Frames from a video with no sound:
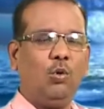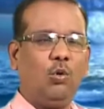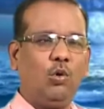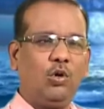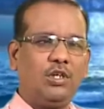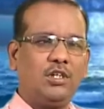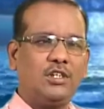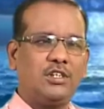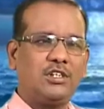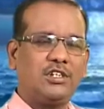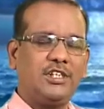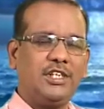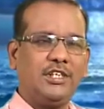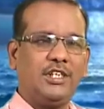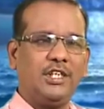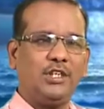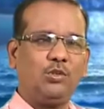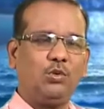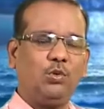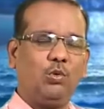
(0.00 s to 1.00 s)
ஒரு
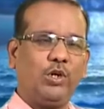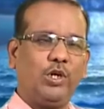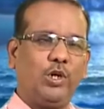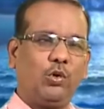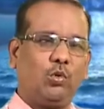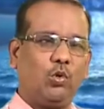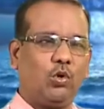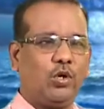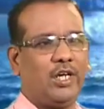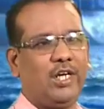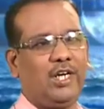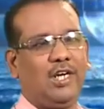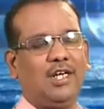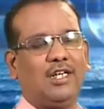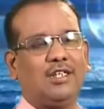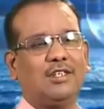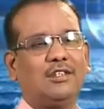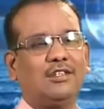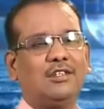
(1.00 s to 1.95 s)
சிங்கத்தினுடைய குகையில்